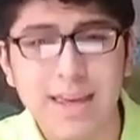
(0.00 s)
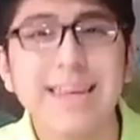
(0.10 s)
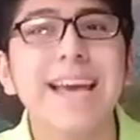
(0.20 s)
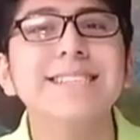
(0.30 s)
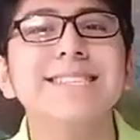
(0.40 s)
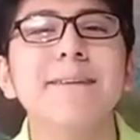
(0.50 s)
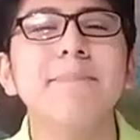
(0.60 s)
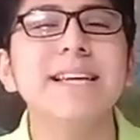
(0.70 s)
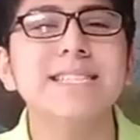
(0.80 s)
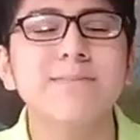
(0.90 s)
Y ese
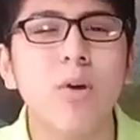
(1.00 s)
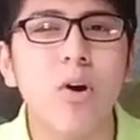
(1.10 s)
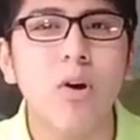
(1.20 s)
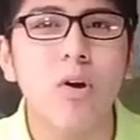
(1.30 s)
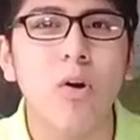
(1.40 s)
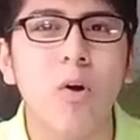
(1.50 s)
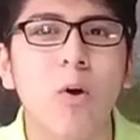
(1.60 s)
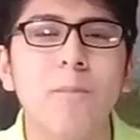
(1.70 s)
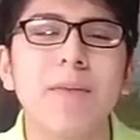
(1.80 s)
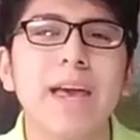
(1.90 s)

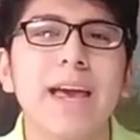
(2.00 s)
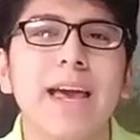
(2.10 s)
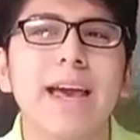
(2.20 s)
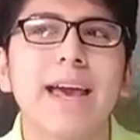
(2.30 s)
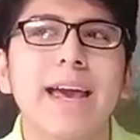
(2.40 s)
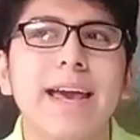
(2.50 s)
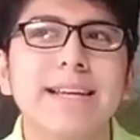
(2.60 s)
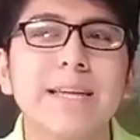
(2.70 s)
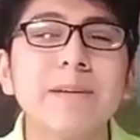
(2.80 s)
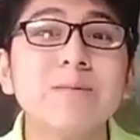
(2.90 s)
mismo,
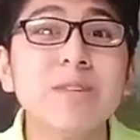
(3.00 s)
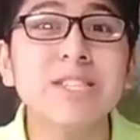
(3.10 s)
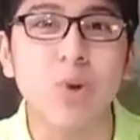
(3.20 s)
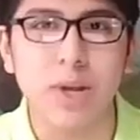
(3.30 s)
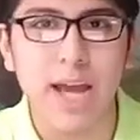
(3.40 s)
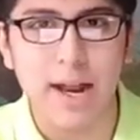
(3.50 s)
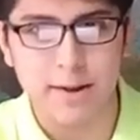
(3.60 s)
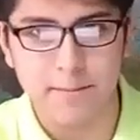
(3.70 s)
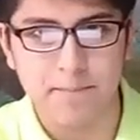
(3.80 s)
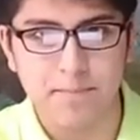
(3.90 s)
ese mismo
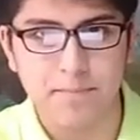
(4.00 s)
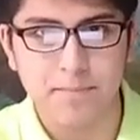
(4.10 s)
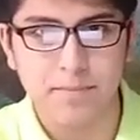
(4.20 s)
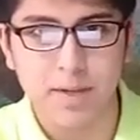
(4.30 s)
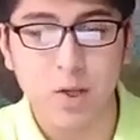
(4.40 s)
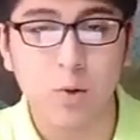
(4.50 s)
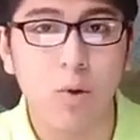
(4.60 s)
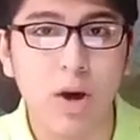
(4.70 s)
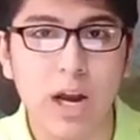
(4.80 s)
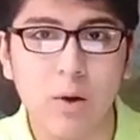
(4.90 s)
historial que
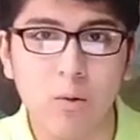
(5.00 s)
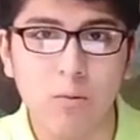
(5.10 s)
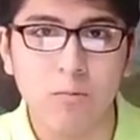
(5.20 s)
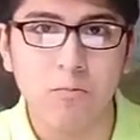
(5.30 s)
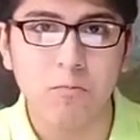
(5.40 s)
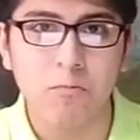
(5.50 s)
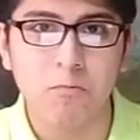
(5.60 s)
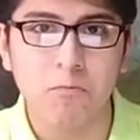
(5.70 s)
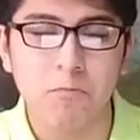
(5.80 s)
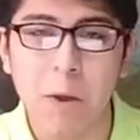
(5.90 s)
tuvo Grau
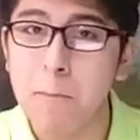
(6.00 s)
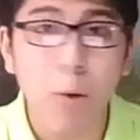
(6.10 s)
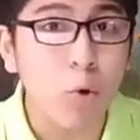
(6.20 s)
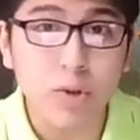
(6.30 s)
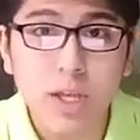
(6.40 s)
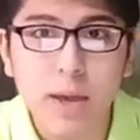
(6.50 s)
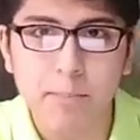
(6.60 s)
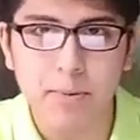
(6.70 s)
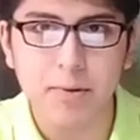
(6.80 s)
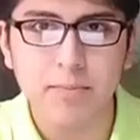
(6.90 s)
en poco
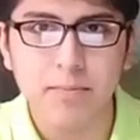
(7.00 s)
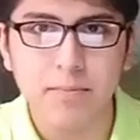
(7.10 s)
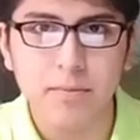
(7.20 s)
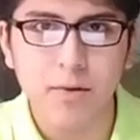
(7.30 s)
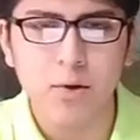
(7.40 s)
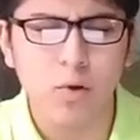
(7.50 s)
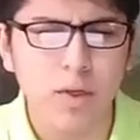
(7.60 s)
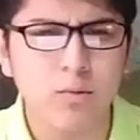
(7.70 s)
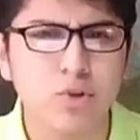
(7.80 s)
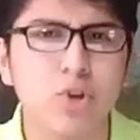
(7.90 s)
tiempo lo
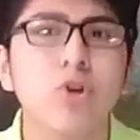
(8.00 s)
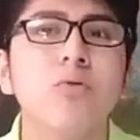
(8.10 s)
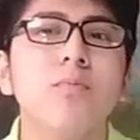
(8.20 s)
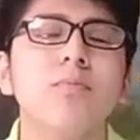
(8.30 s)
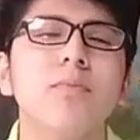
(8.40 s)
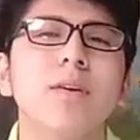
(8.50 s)
demostró